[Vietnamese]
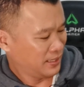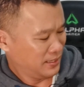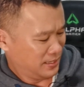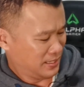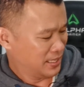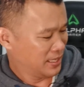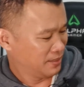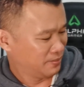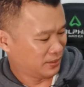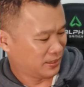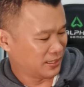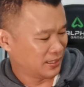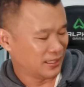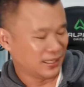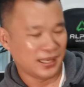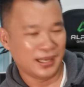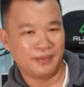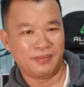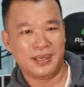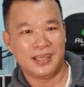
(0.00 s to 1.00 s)
rơi vào trường
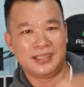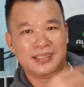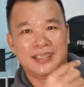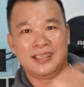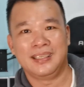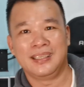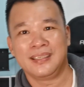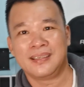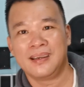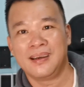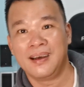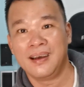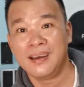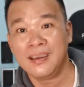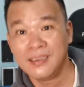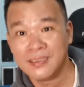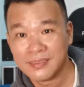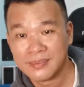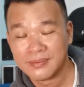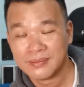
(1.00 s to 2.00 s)
hợp là chỉ có
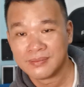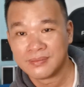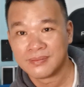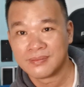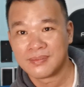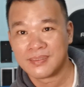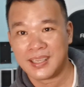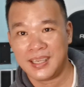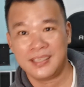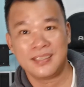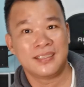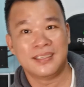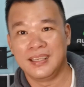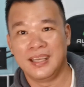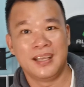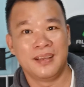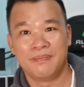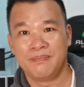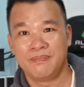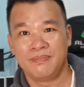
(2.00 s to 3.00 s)
trách
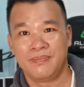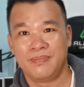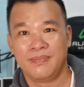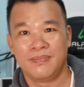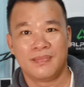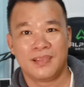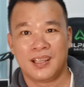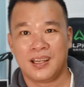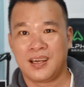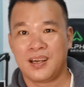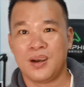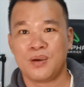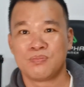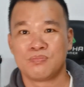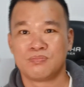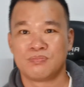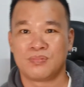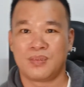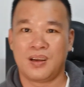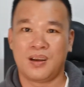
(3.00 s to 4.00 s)
nhiệm
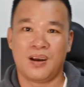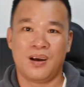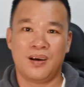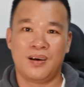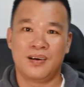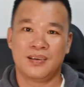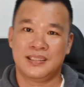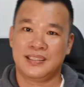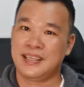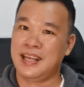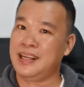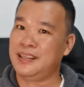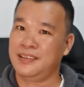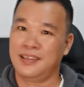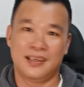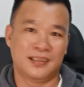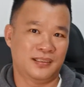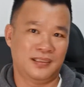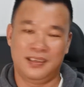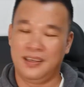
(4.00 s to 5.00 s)
không có xác thịt
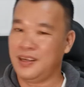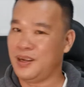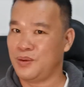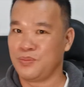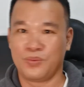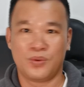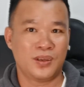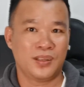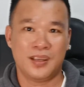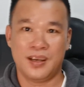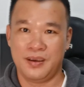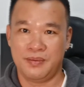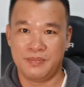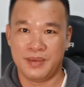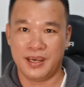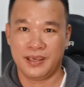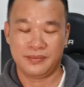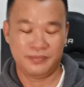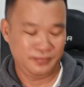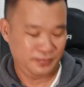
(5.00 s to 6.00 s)
không có thân mật
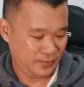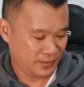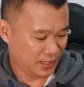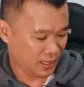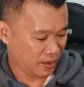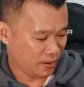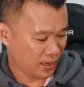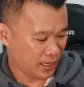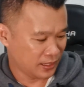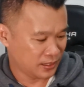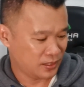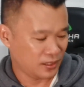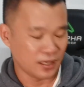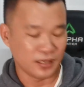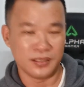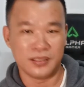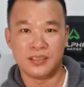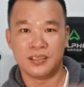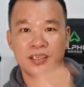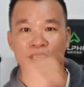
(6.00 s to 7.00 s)
thì gọi là
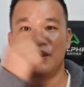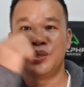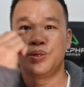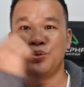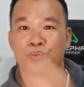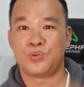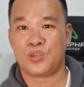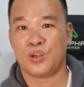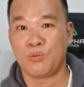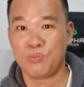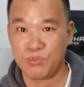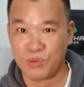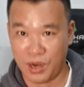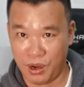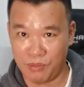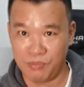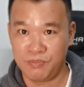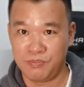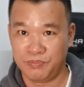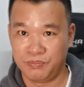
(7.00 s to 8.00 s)
tình yêu trống rỗng